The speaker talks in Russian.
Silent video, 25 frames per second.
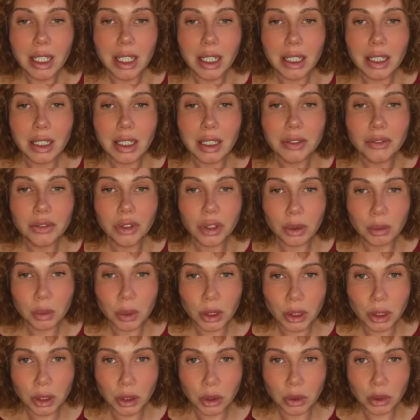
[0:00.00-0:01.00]
э,
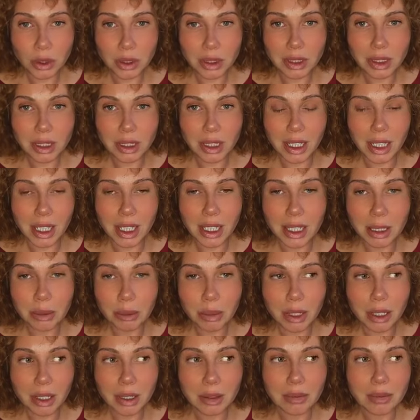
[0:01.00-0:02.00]
информационные,
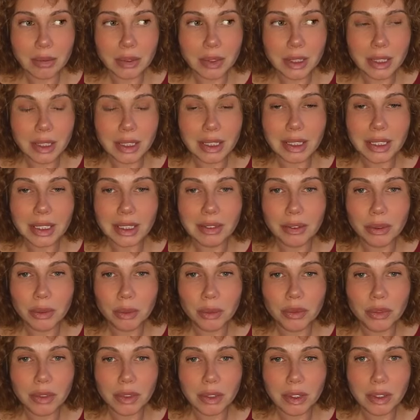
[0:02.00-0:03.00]
либо
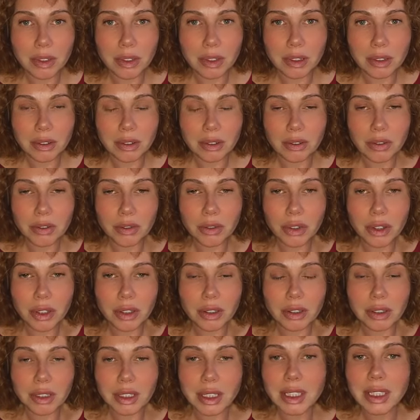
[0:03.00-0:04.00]

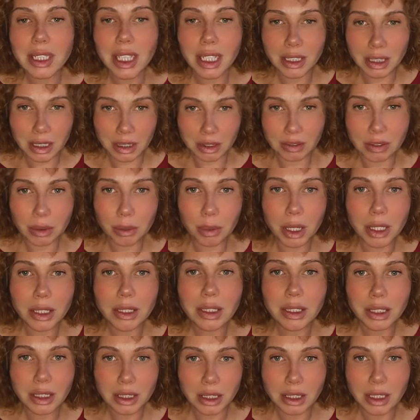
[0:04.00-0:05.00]
э, знания,
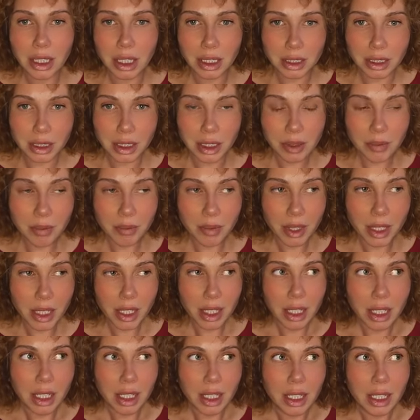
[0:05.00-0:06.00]
вибрации знания.
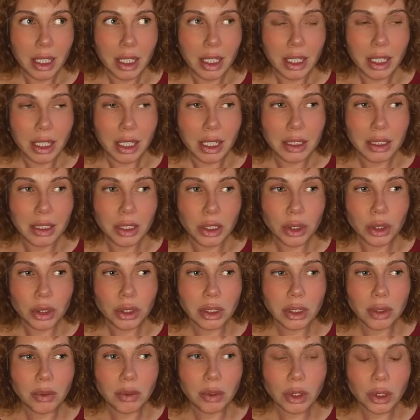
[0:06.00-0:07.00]
За
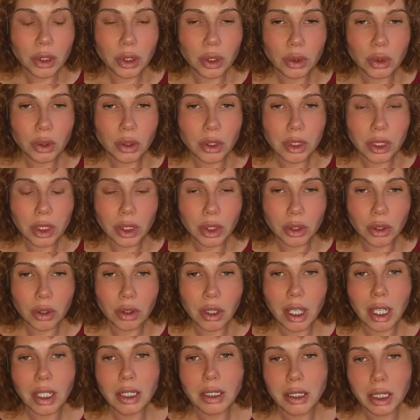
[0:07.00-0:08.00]
счет того, что у
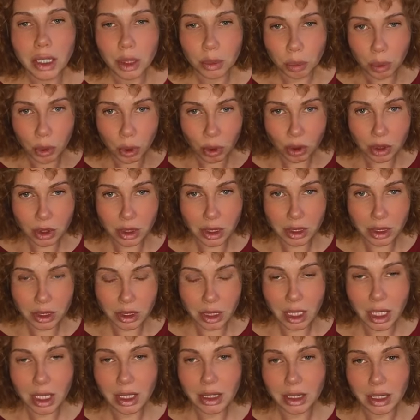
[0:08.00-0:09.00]
нее разная
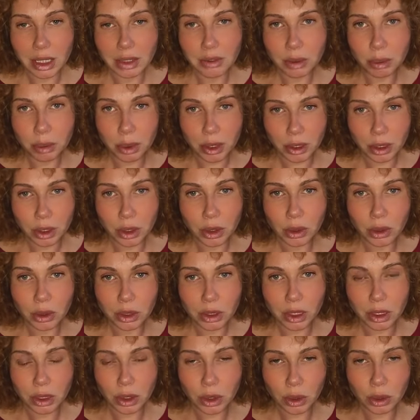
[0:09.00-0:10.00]
плотность, разная
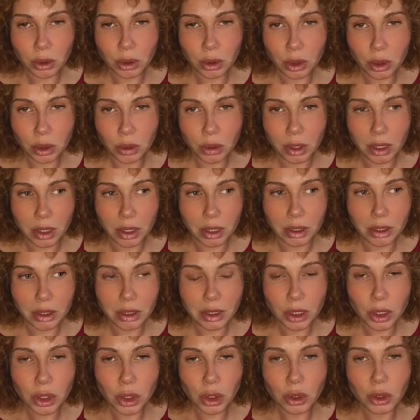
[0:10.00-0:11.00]
вибрационная структура,
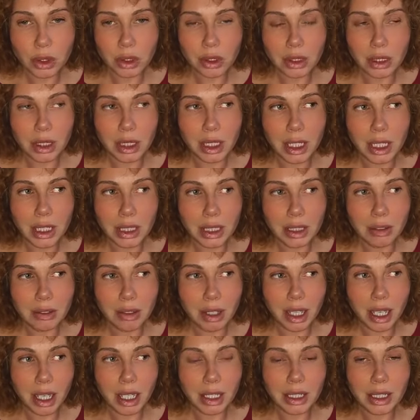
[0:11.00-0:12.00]
за счет
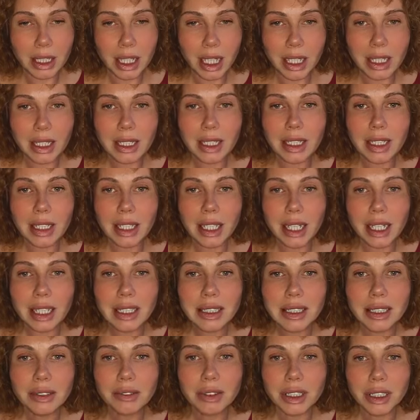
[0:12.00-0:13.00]
этого она
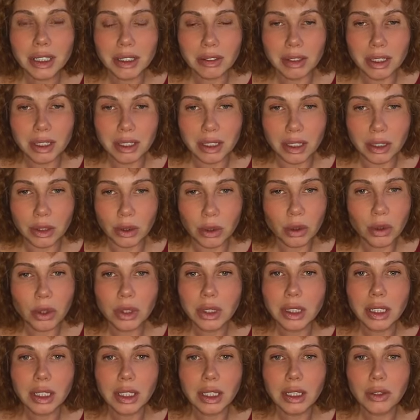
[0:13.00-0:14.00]
разного цвета. Ну, то
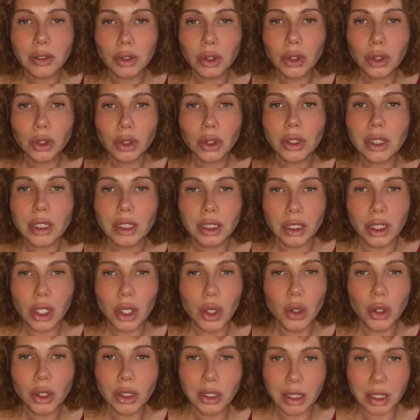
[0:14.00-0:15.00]
есть я не говорю, что она
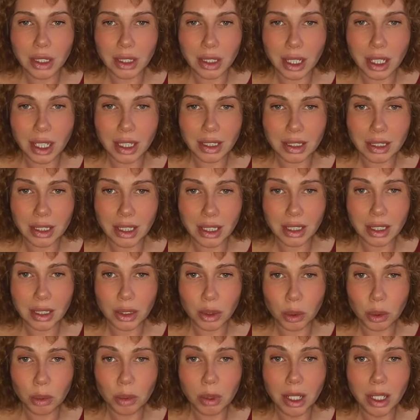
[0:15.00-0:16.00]
зеленая, красная,
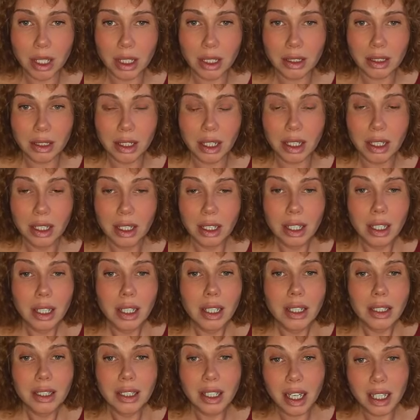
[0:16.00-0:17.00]
голубая, да,
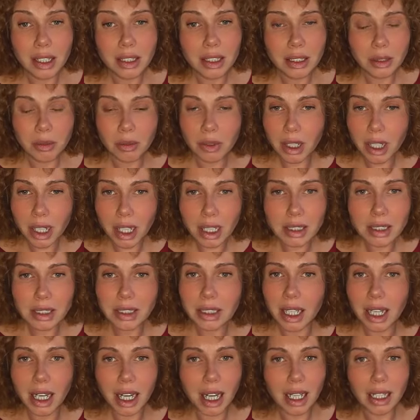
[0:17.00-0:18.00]
да, она там
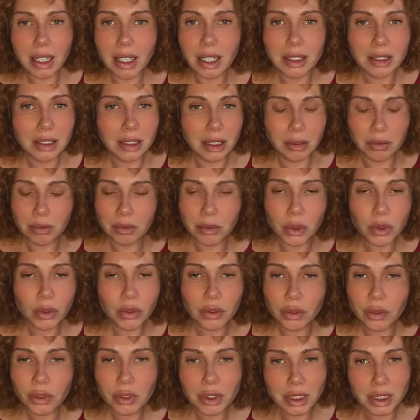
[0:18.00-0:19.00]
красная, алая, там,
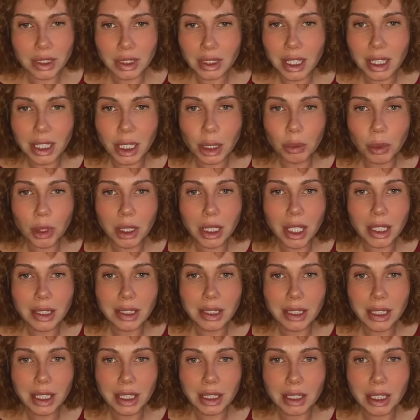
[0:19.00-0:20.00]
ну, с какими-то
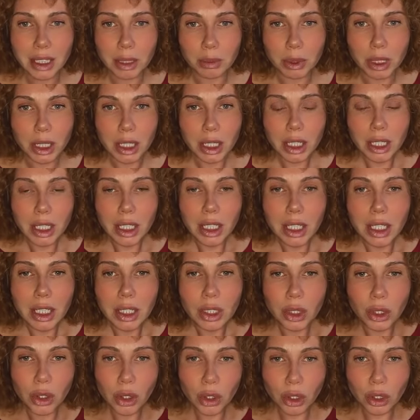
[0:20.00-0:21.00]
оттенками,
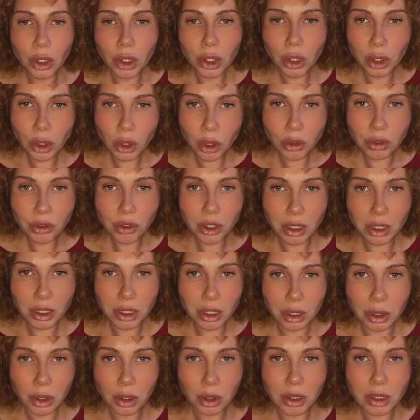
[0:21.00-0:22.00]
но ее
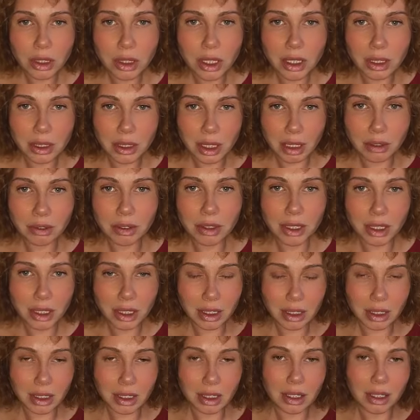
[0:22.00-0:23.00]
видно, то есть когда
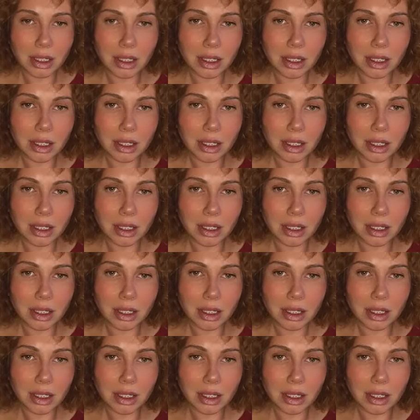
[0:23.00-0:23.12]
вы,